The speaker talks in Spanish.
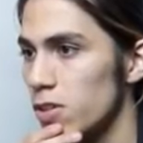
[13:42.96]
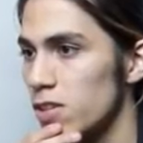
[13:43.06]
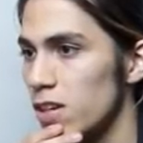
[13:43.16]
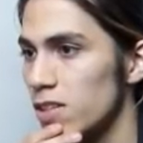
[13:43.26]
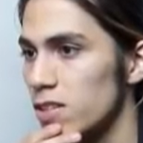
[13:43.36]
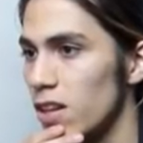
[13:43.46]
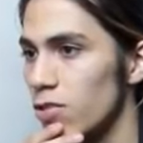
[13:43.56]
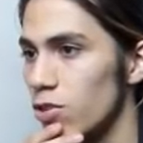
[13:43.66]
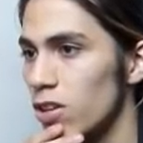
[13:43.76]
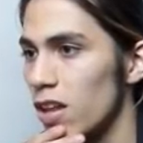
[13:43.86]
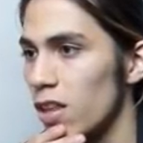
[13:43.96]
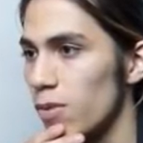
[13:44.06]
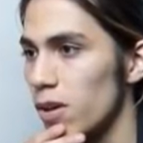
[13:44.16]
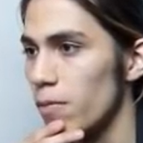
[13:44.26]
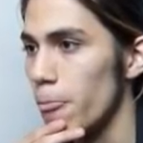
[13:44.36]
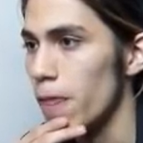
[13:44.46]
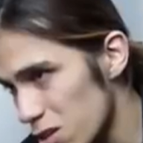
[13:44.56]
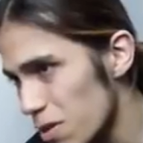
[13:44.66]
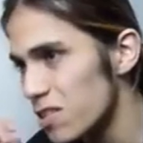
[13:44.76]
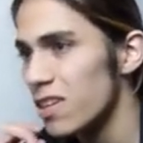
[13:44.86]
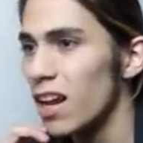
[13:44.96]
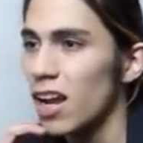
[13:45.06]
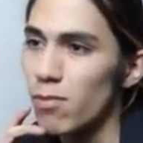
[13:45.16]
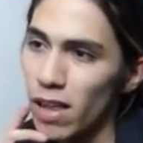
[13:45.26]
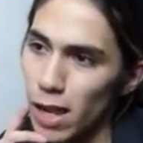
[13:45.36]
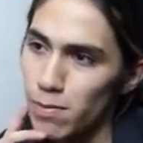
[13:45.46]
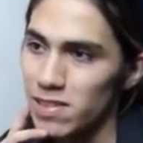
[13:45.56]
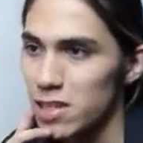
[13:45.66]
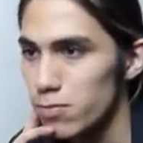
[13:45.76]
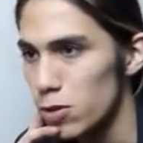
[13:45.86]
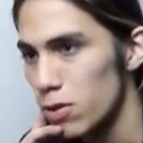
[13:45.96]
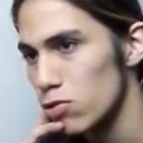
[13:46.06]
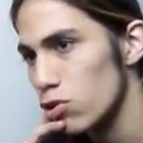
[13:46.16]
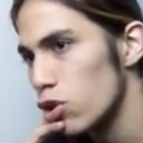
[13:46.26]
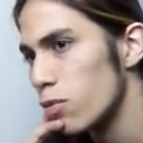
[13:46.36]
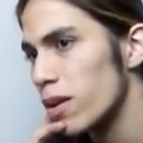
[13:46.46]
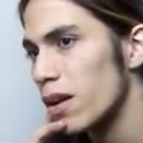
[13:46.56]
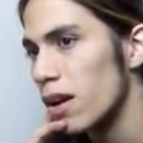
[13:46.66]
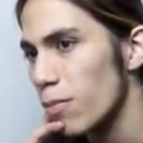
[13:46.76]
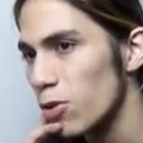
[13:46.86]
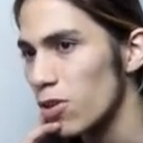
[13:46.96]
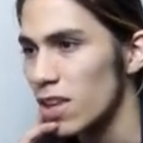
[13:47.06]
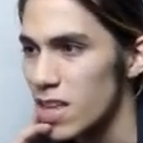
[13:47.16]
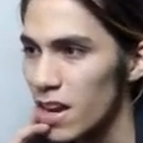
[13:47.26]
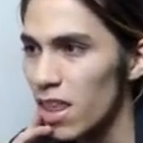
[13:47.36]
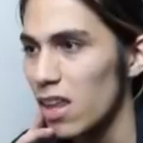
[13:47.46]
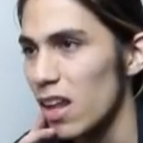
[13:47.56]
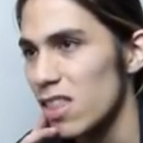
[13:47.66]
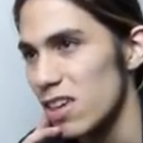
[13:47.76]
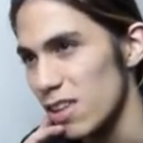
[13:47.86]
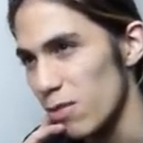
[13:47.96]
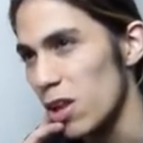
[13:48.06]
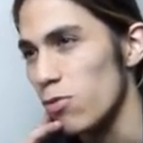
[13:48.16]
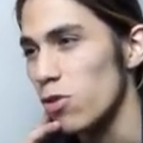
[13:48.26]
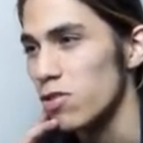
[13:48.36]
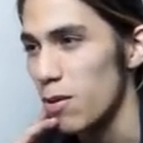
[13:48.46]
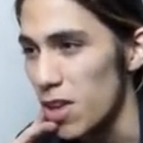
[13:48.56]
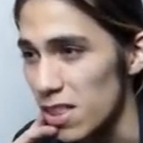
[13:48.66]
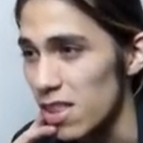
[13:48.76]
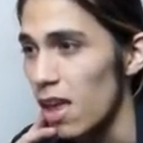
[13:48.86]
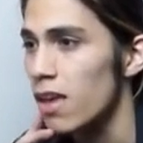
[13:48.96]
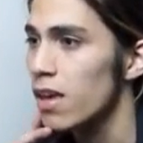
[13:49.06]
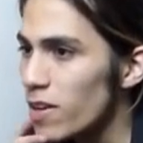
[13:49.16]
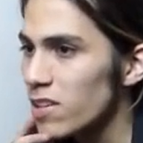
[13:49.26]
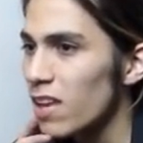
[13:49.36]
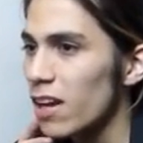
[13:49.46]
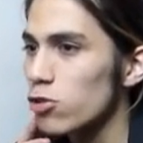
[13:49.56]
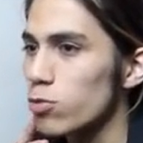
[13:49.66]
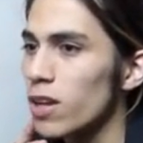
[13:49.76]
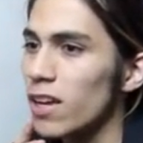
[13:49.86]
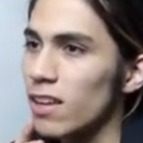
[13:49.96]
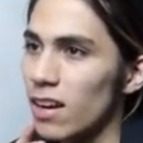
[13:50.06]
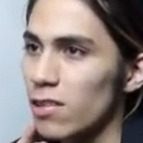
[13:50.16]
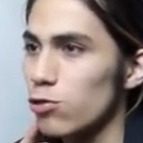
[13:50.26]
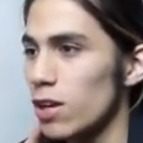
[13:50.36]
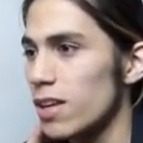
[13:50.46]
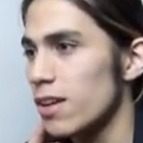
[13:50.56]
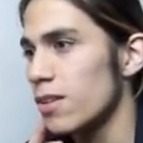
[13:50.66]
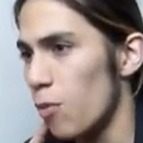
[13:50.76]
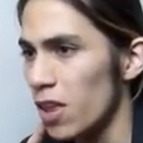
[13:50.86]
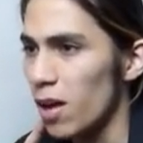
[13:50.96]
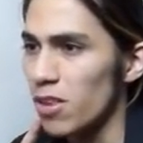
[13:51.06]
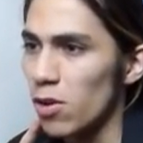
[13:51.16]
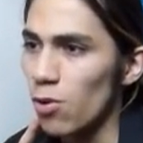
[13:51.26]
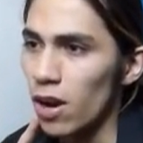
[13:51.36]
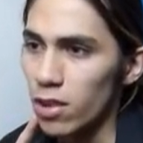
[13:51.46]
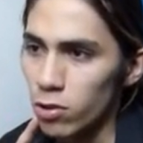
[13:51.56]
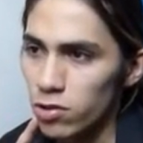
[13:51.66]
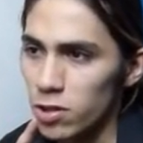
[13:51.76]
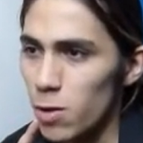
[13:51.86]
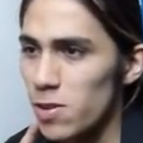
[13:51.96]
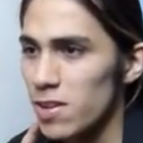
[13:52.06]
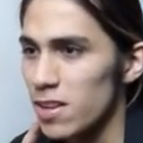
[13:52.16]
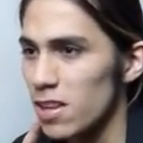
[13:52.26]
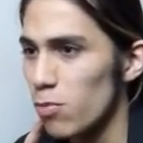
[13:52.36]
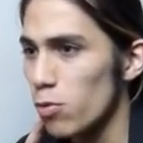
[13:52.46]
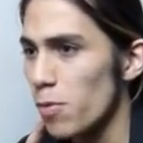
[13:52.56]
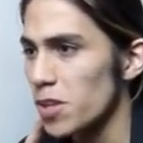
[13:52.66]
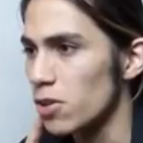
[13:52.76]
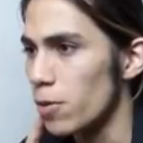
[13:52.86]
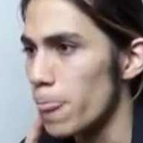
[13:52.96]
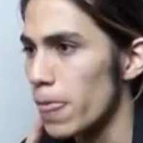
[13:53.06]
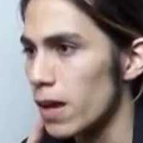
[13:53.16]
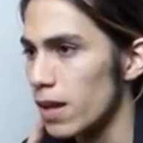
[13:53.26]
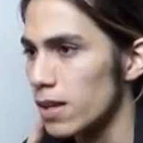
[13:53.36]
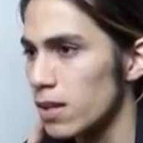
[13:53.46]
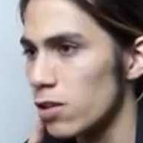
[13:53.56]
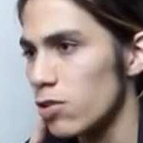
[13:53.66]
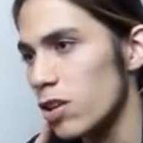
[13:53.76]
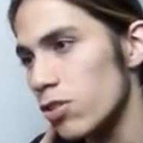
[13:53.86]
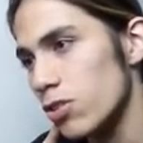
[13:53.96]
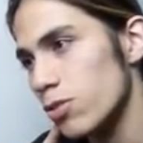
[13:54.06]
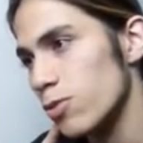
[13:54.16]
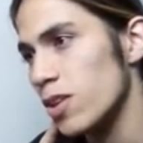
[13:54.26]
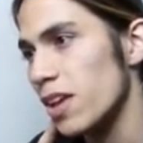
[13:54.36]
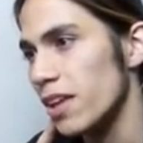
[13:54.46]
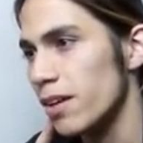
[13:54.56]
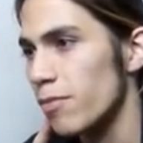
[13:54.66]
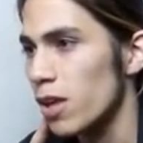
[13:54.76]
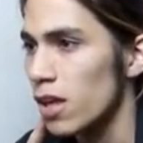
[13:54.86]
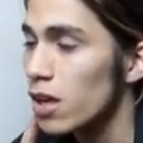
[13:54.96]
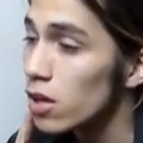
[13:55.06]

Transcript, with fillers: Silvi sigue en silencio detrás de mí. Ella parece estar calmada al principio, pero sus ojos van rápido de izquierda a derecha, nerviosamente. No parece estar acostumbrada a estar en la ciudad. Después de caminar un rato, Silvi se detiene por un momento. Ah, lo siento, no es nada.